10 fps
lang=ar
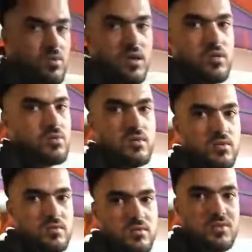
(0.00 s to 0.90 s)
ما
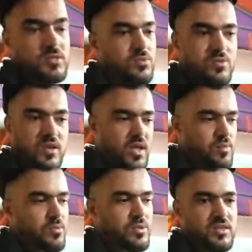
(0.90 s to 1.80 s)
اقسم بالله
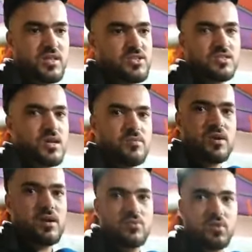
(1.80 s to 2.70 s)
ما بدلت شي
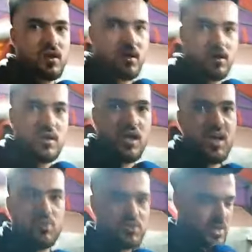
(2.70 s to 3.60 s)
ثمن ولا
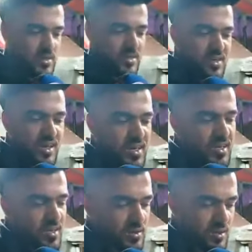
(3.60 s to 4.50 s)
حاولت انني
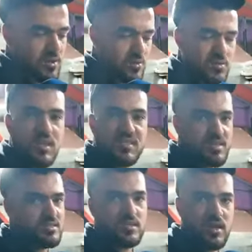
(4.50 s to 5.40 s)
نغير لا
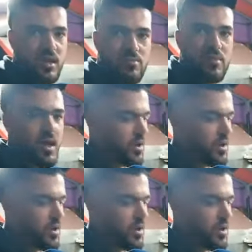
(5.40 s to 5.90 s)
نزيد حتى درهم ما